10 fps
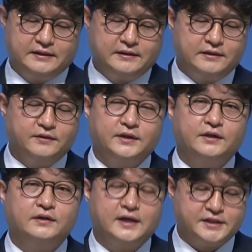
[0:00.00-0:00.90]

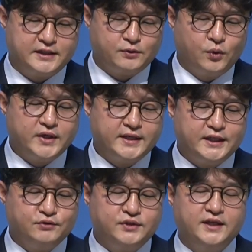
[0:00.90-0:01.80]
그런데요, 아직
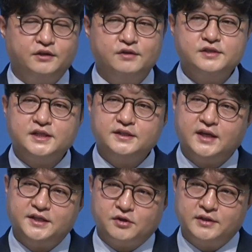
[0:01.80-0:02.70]
고난이 우리의 현실이
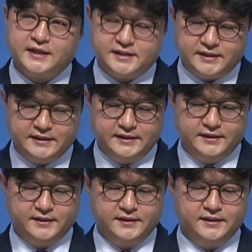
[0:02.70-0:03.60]
되기 전까지
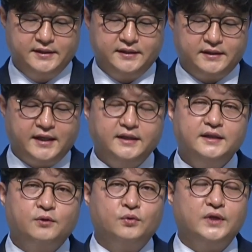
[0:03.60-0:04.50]

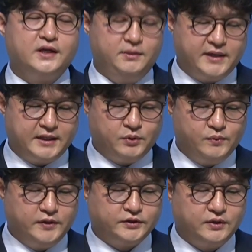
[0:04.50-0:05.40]
타인의 고난을
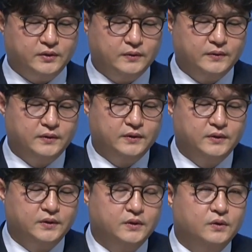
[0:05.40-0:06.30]
바라보면서
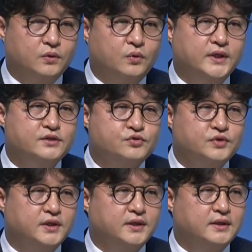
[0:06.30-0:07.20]
고난
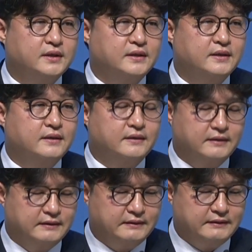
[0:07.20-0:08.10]
중에
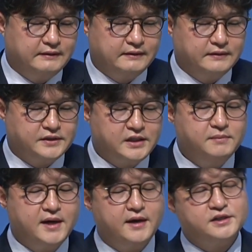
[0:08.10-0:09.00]
아,
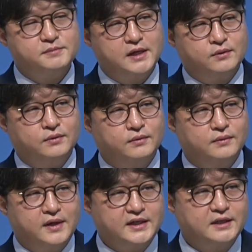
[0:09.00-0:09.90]
실망하지 말고
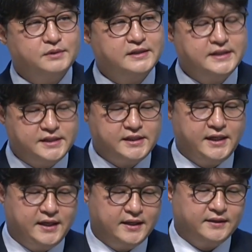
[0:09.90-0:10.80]
하나님을
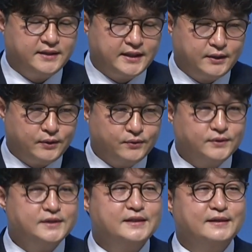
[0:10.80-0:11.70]
의지해야
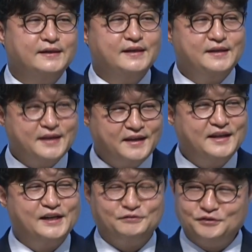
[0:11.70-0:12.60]
한다라고는
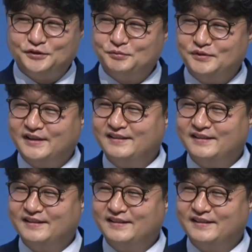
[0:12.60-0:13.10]
얘기할 수 있습니다.